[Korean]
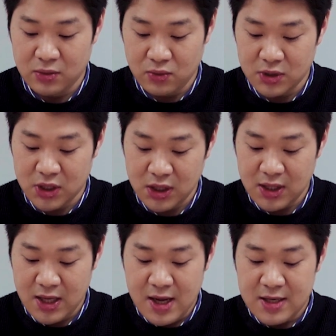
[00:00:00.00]
또는
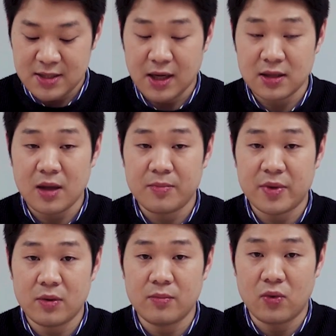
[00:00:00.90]

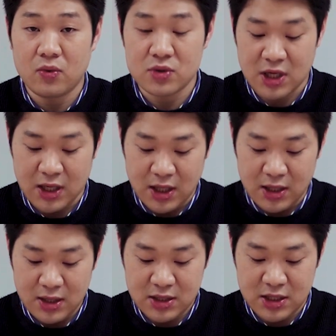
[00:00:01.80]
상대편
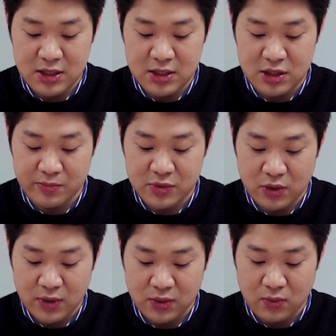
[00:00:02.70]
보호자가 직접
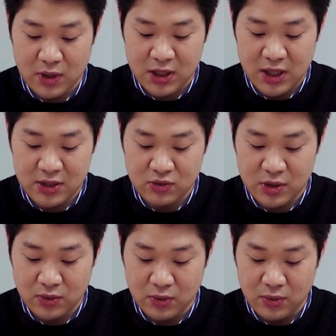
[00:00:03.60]
전화통화를 할 수
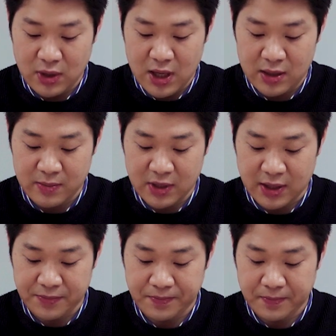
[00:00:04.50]
있도록 해야
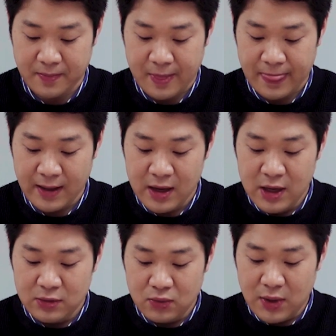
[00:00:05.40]
합니다.
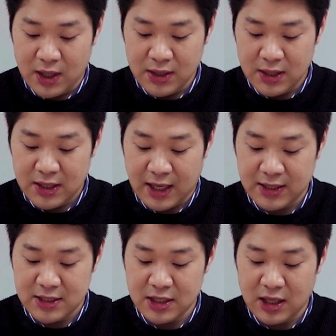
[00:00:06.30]
또한
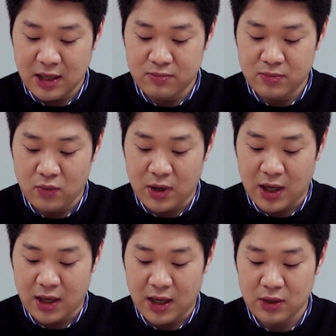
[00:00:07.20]
양측
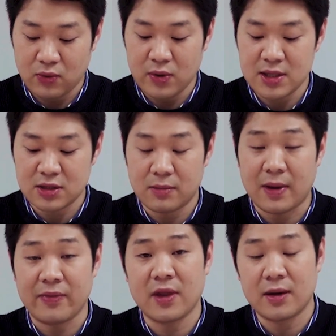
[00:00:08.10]
학부모가 학교에서
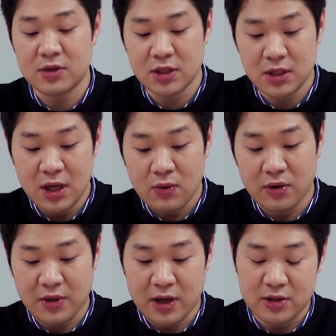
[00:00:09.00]
만남을
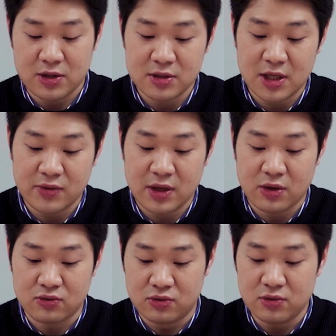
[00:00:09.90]
원하여 성사된
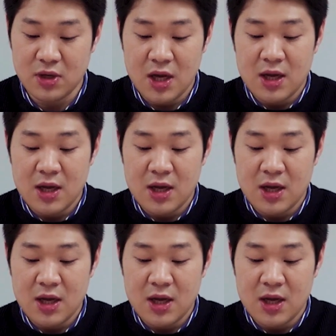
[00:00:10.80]
경우